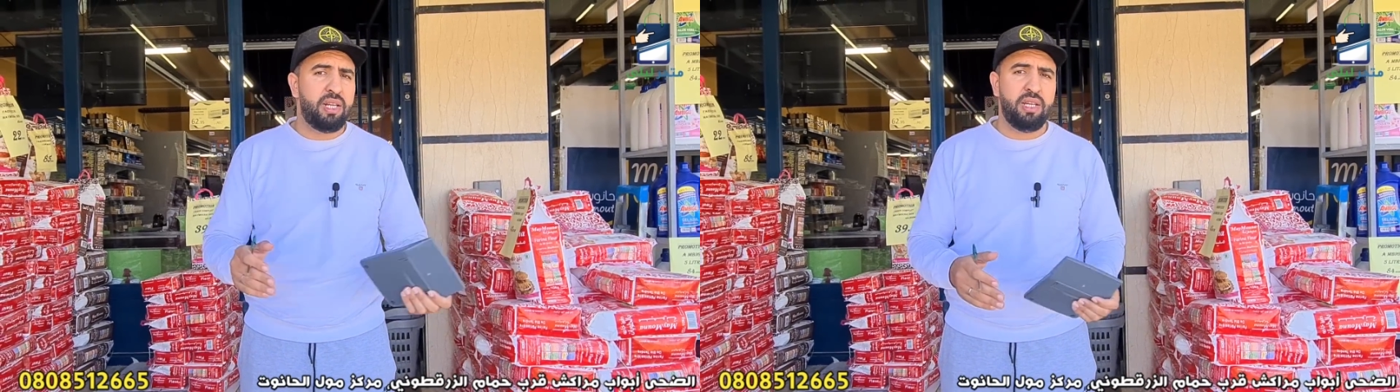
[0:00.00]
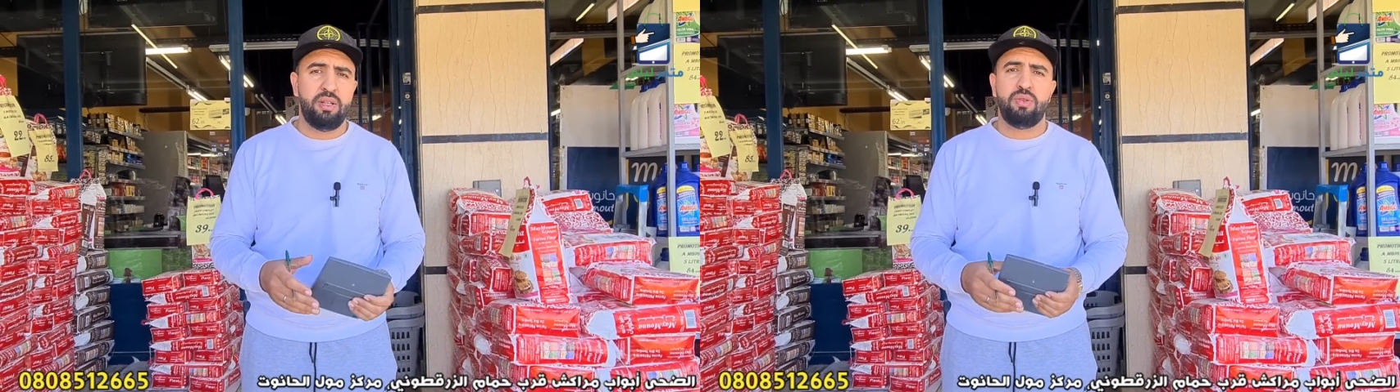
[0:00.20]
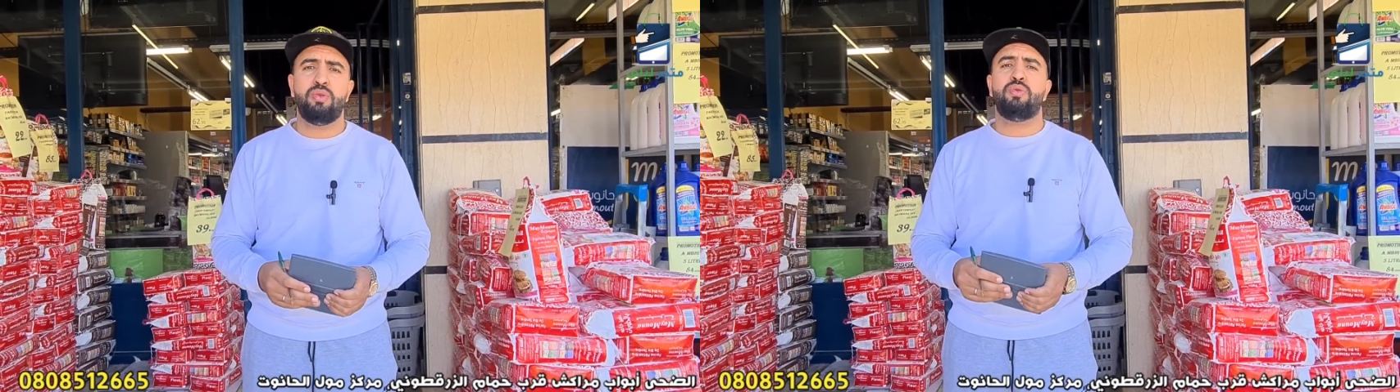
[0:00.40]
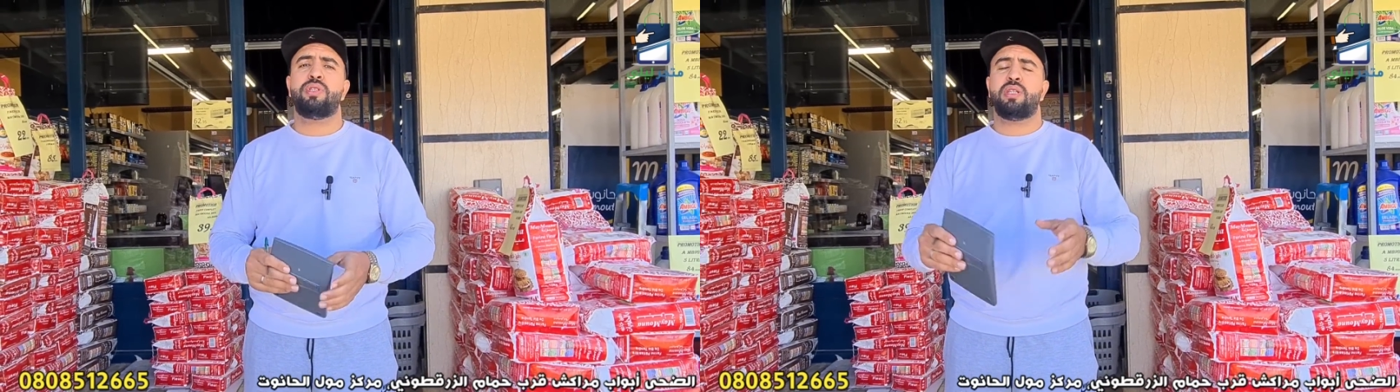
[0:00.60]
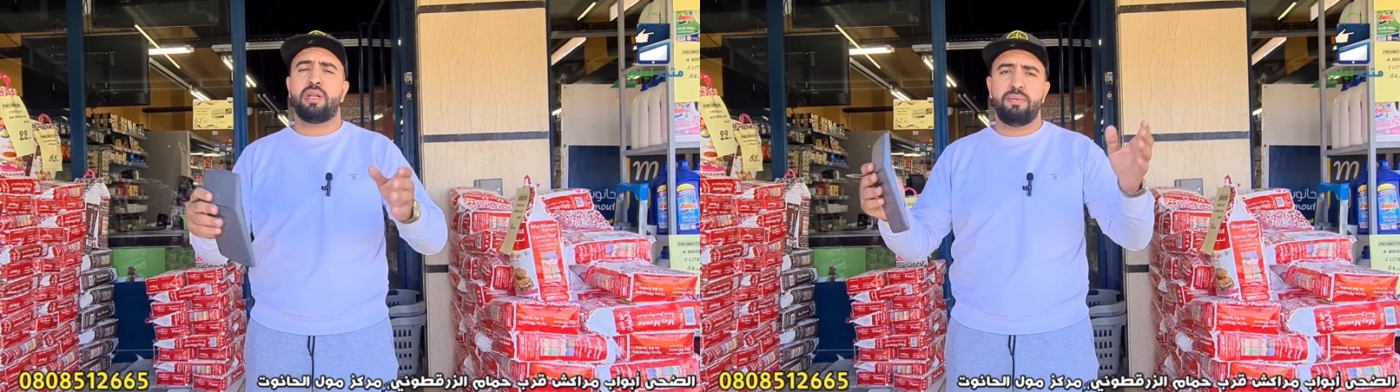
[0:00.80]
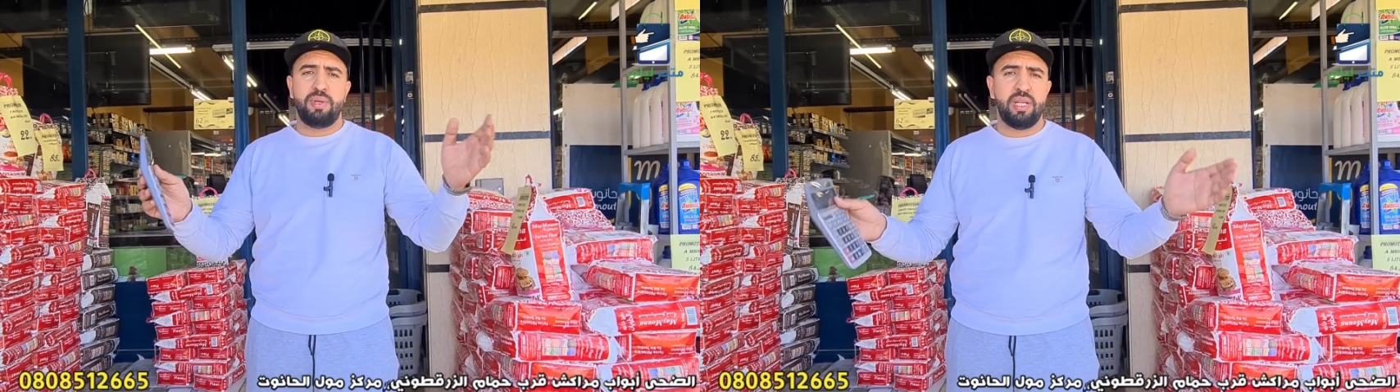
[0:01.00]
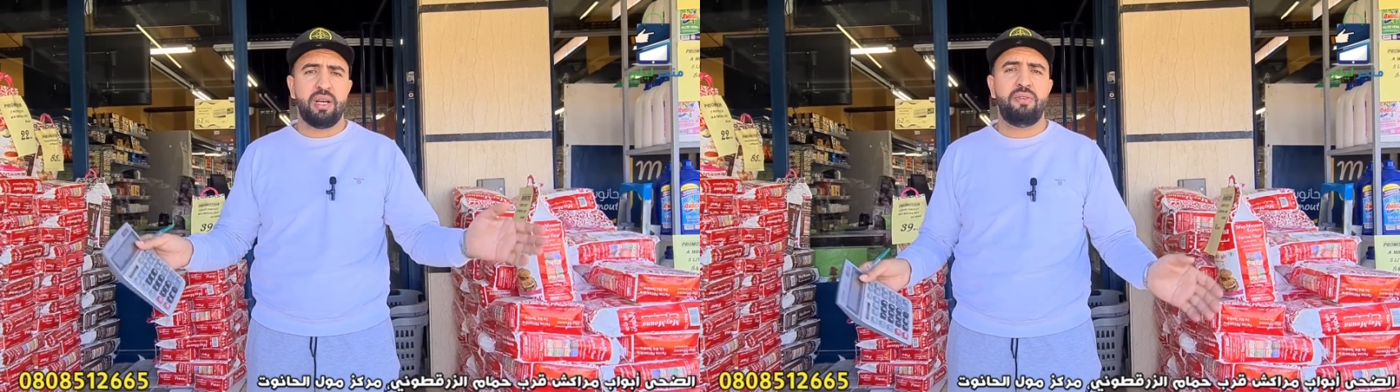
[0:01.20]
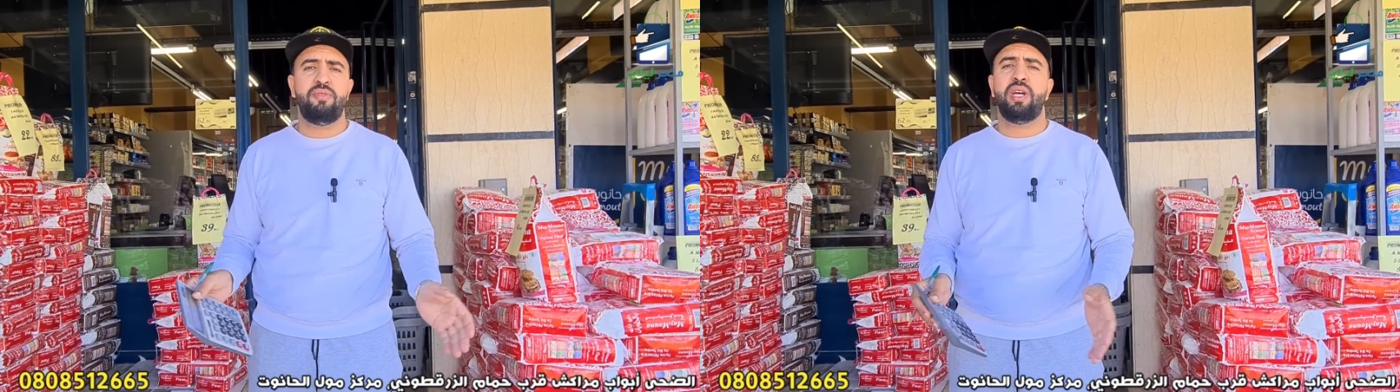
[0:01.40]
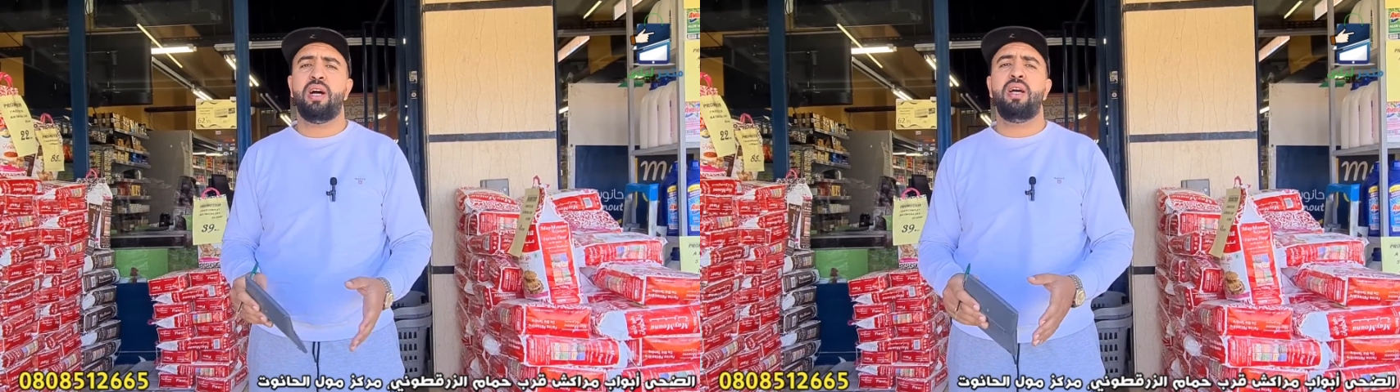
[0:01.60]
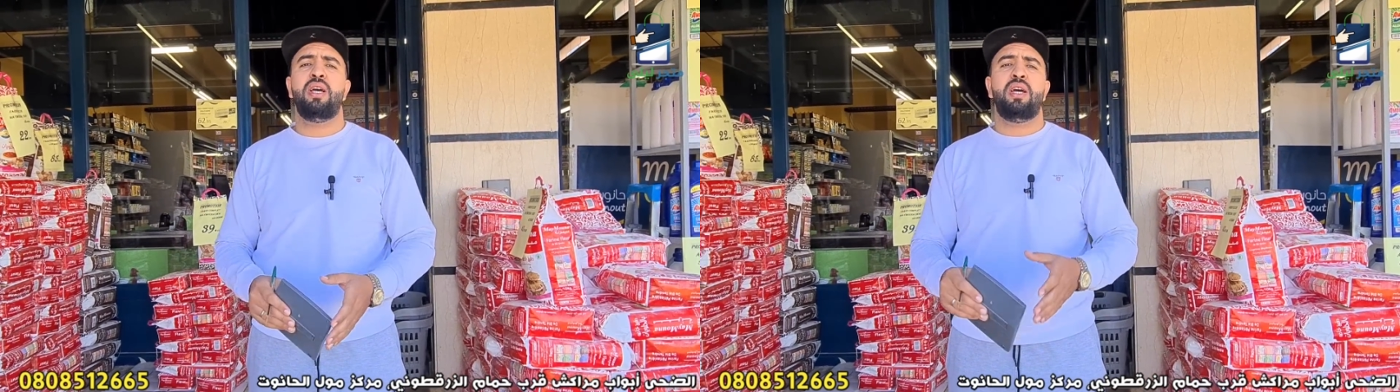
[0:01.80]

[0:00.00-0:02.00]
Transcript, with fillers: اللي عنده اسره كبيره فيها